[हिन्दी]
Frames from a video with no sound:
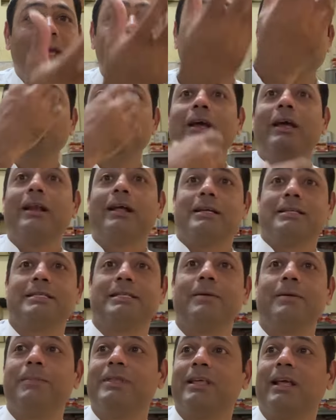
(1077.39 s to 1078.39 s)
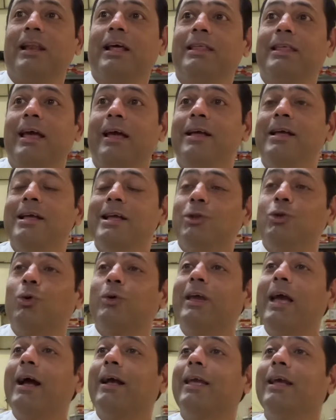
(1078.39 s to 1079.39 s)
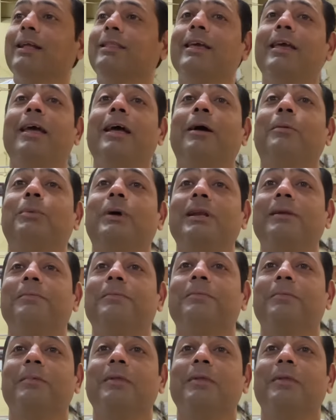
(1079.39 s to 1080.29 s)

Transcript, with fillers: ये मुनि के रास्ते पे चला जाए तो क्या कहते हैं अपन